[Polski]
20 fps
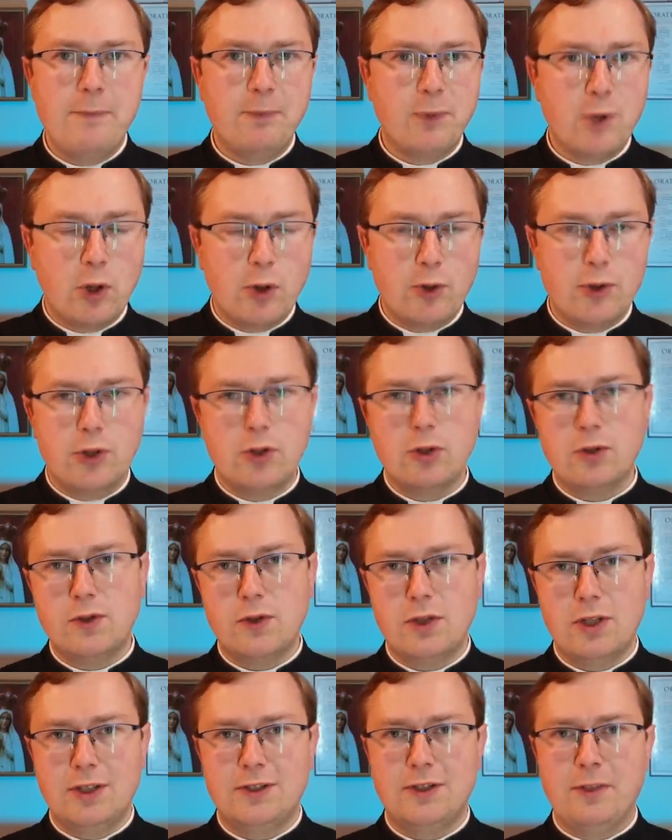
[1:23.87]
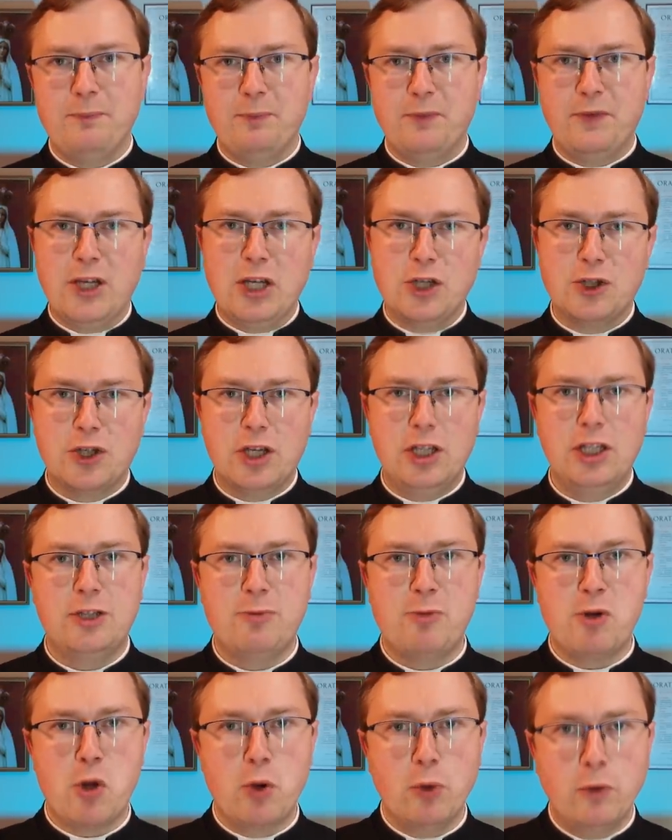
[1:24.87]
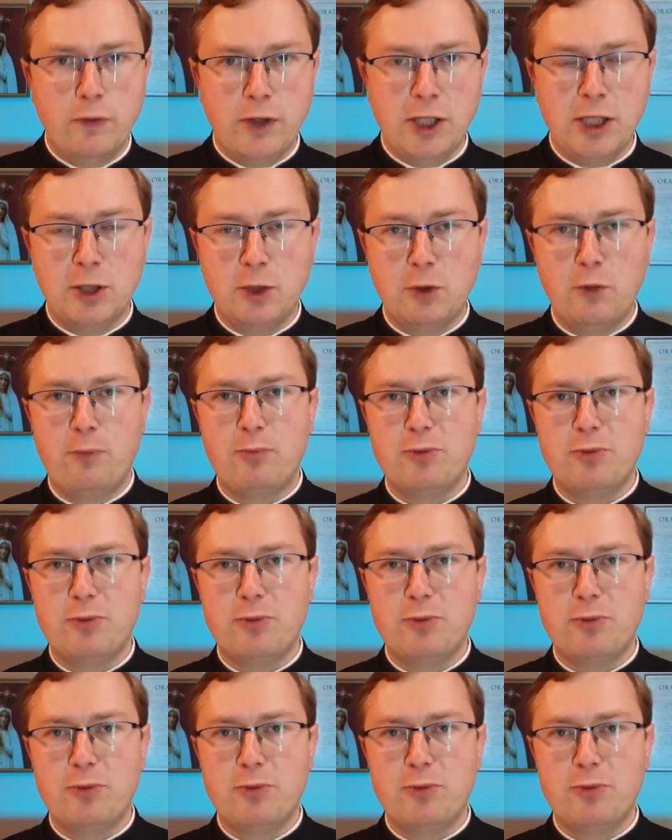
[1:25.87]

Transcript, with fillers: Dochodzi do coraz większej liczby konfliktów,